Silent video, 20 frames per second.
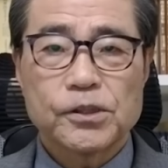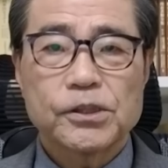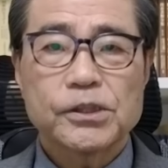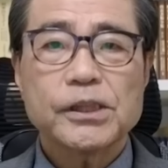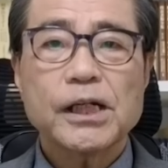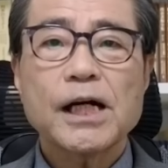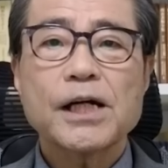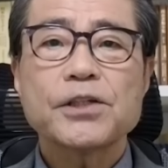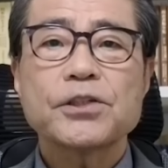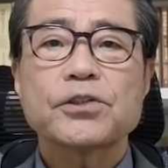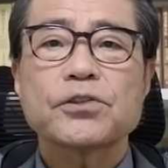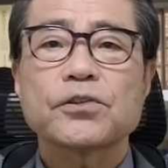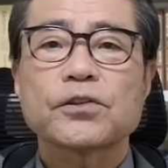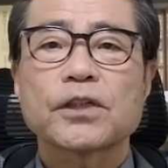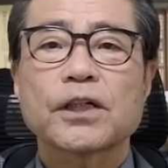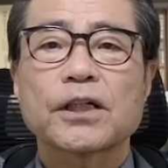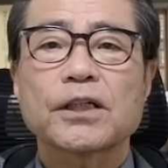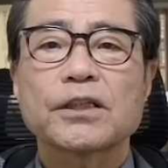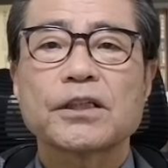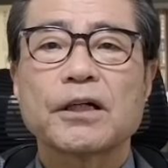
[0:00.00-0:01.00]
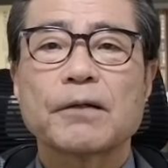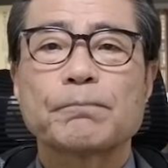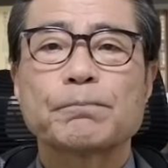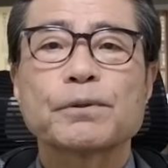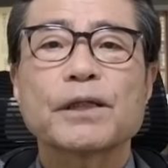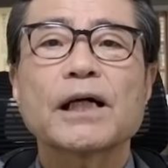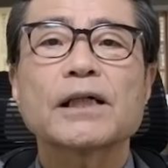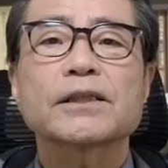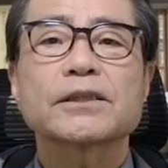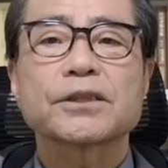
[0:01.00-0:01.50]
最終的には
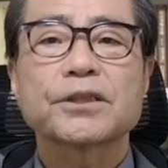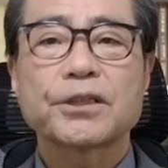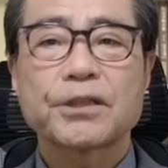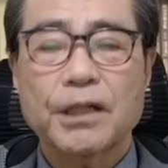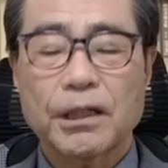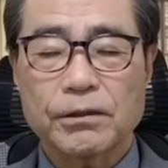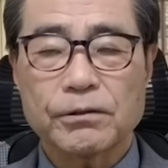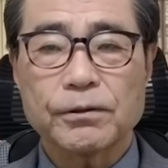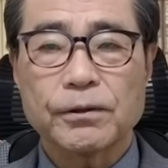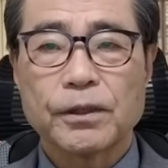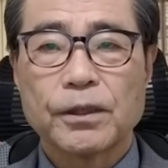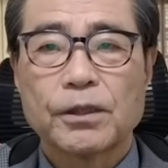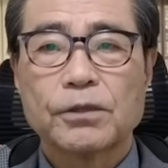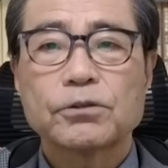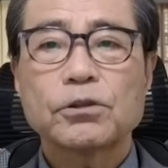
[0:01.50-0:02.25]
プラスになる。